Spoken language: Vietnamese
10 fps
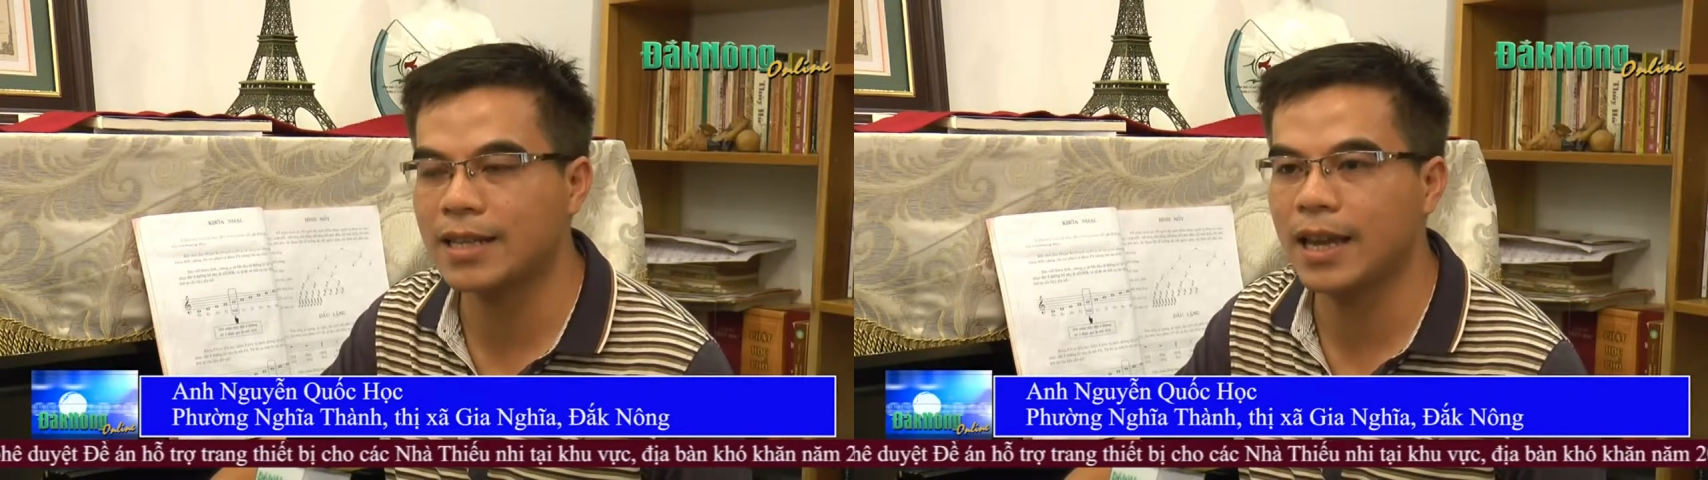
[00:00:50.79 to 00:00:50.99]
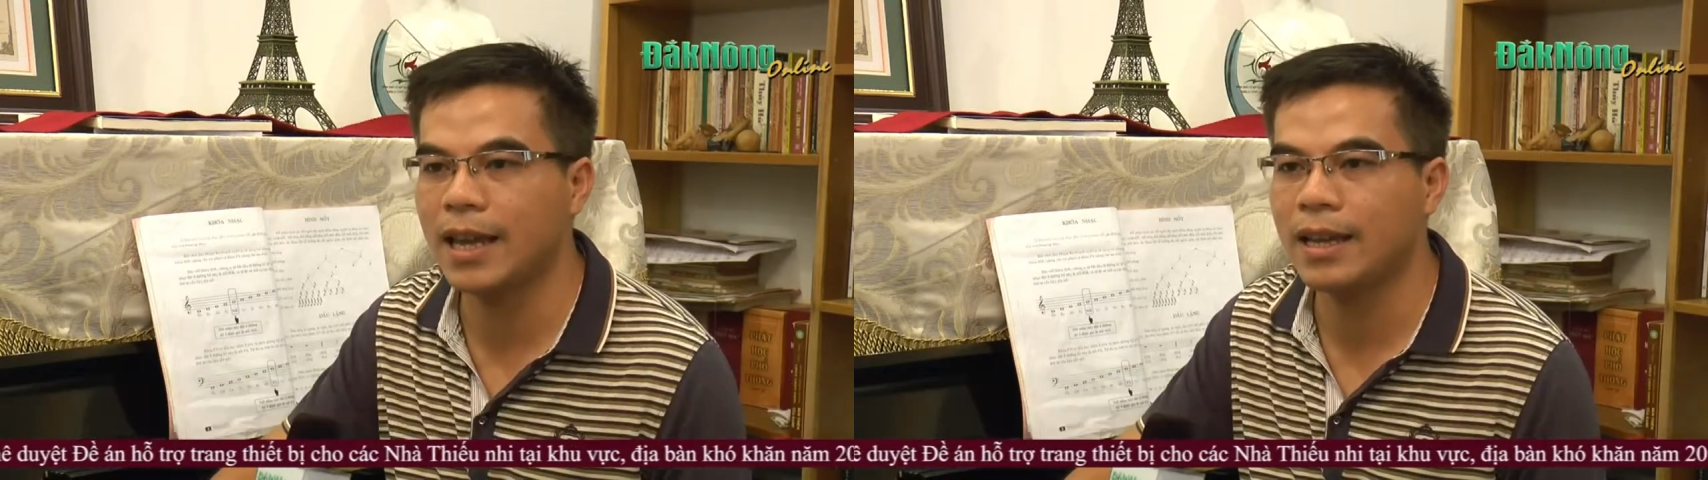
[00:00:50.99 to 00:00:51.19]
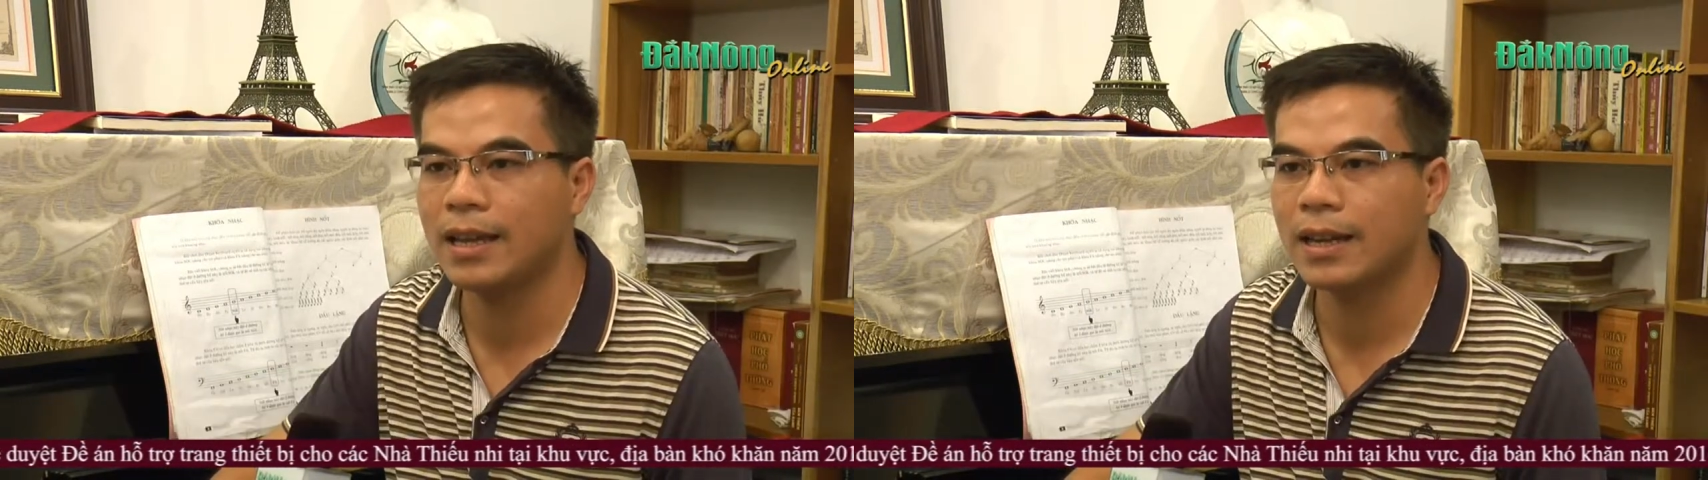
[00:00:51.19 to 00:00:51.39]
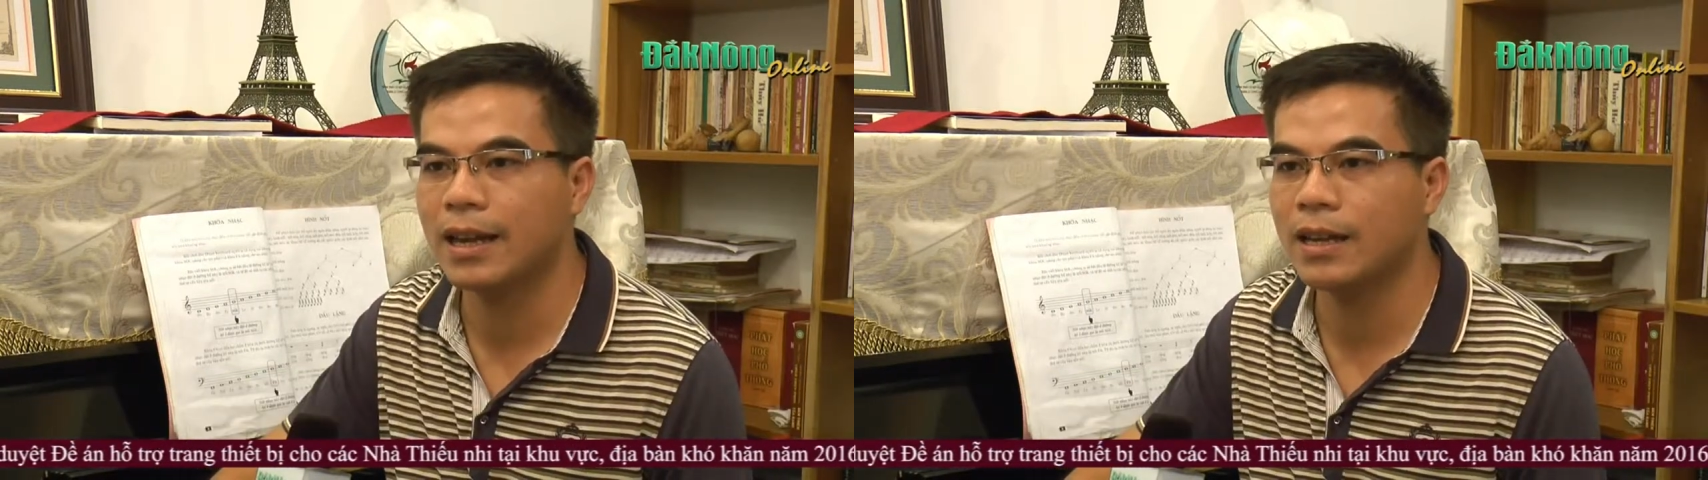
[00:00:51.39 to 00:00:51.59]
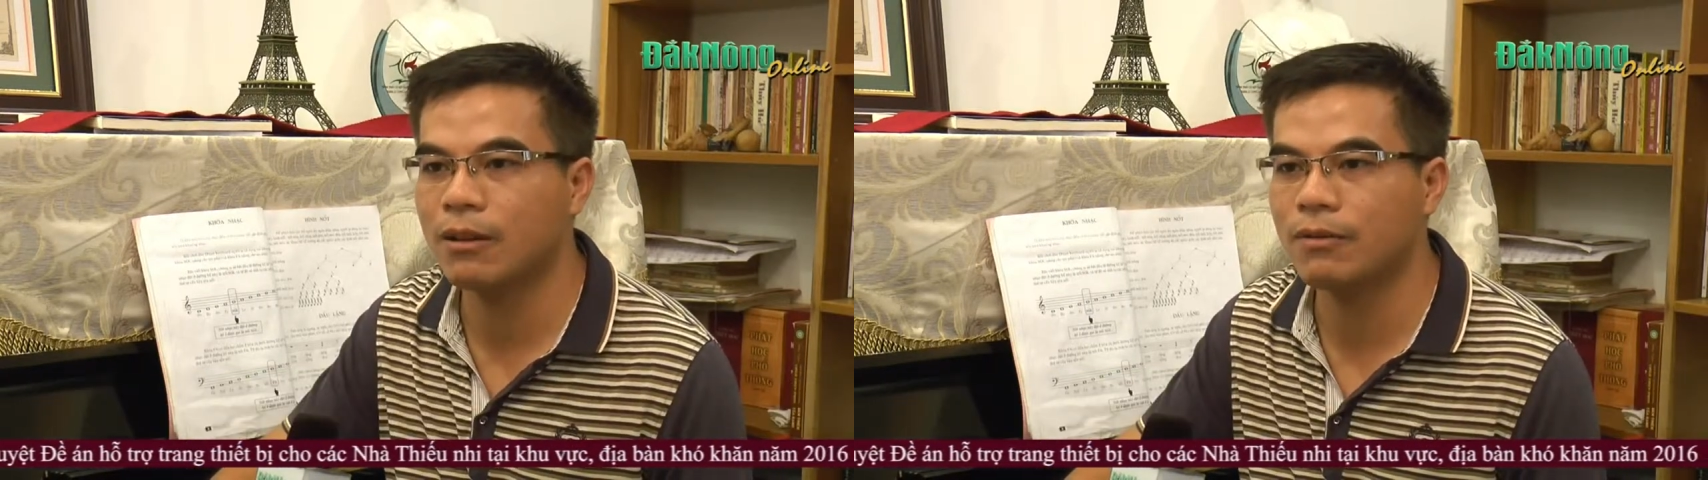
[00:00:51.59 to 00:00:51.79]
san sẻ
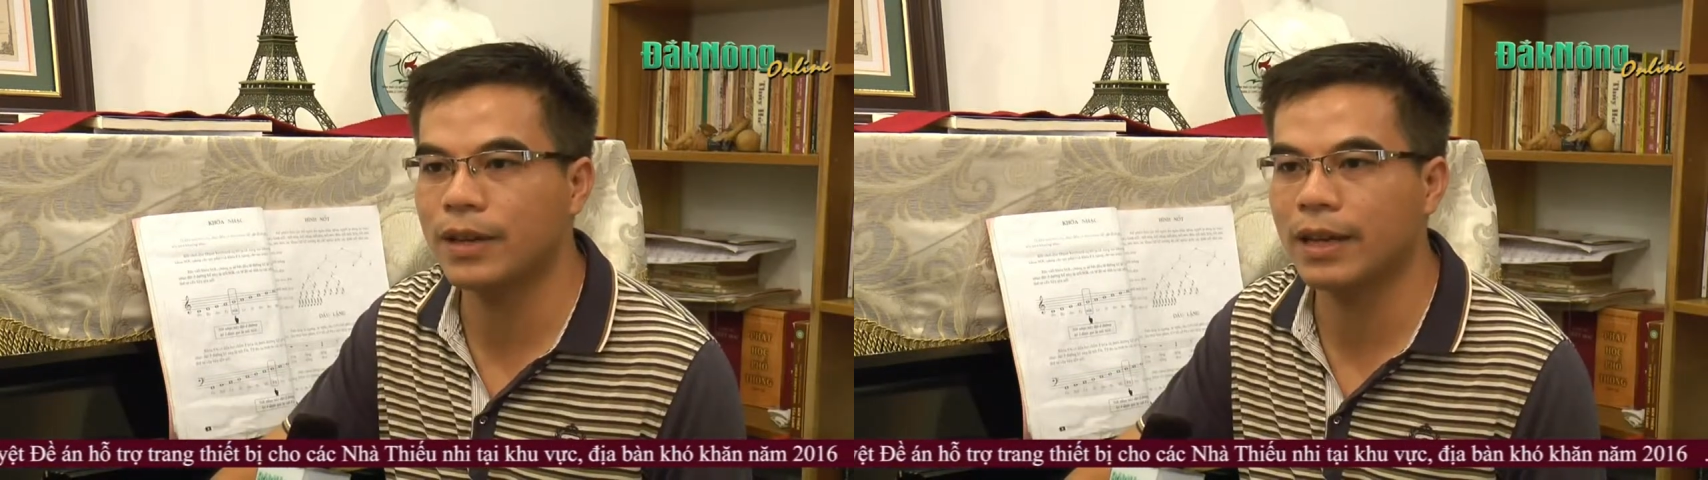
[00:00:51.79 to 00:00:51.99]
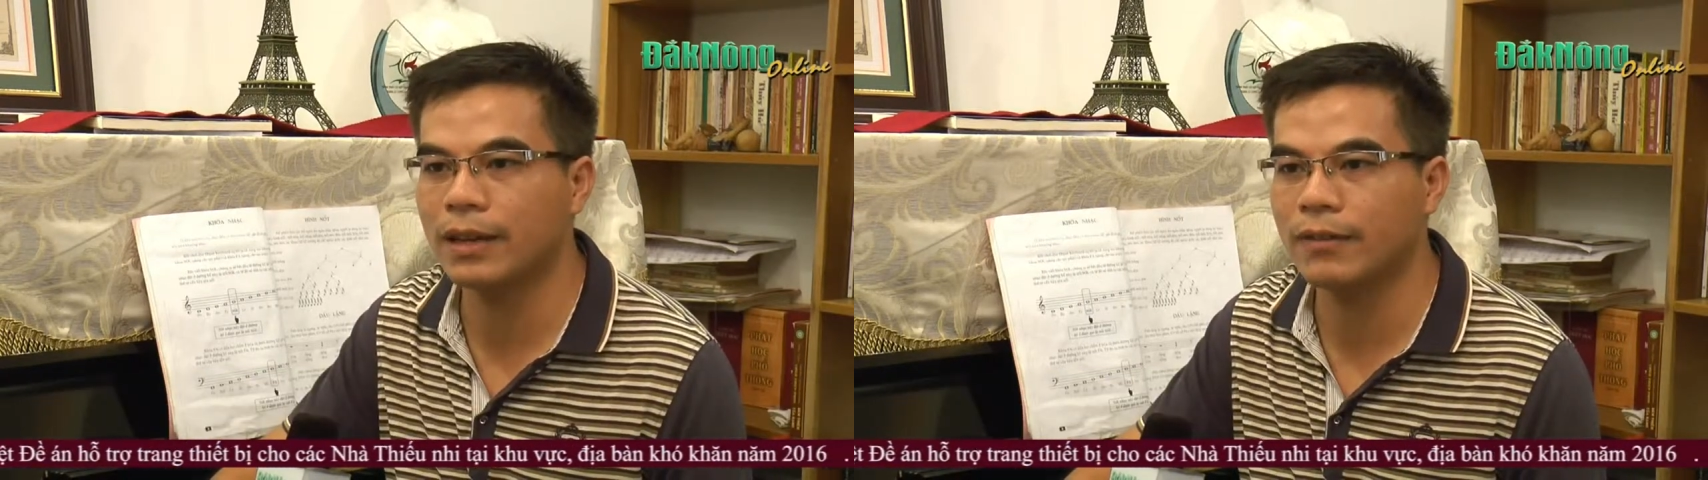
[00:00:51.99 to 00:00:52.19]
các cái công